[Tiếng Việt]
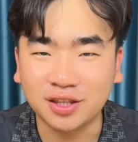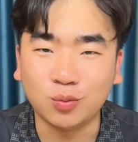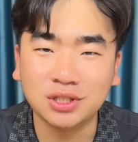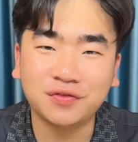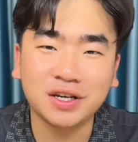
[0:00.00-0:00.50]

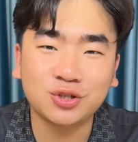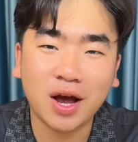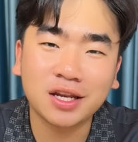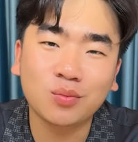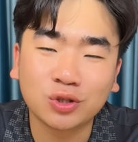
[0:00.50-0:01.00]
tổng chi phí
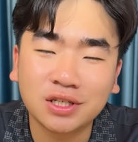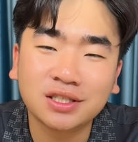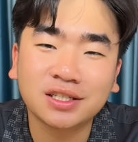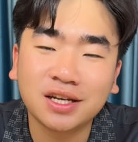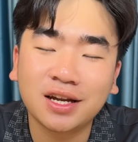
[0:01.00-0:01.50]
cho hai đĩa bột
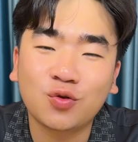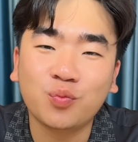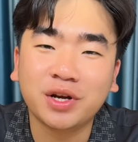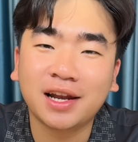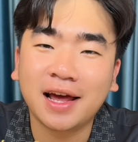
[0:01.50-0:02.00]
chiên trên đĩa đây
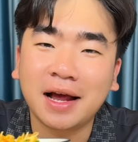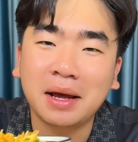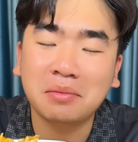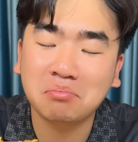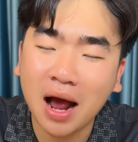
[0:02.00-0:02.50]
của mình
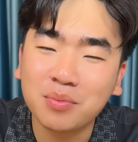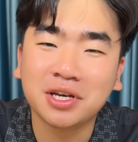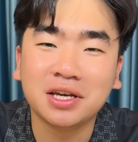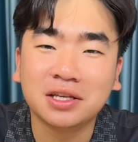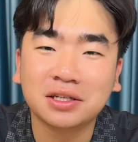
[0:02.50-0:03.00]
là hết
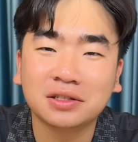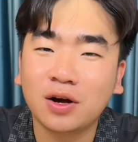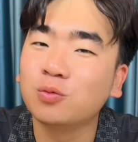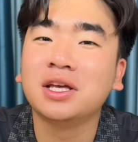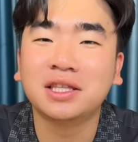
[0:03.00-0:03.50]
30.000
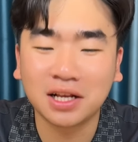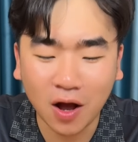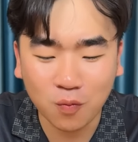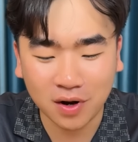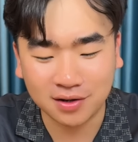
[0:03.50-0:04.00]
không tính tiền
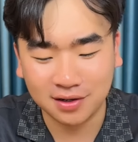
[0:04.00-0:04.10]
công ha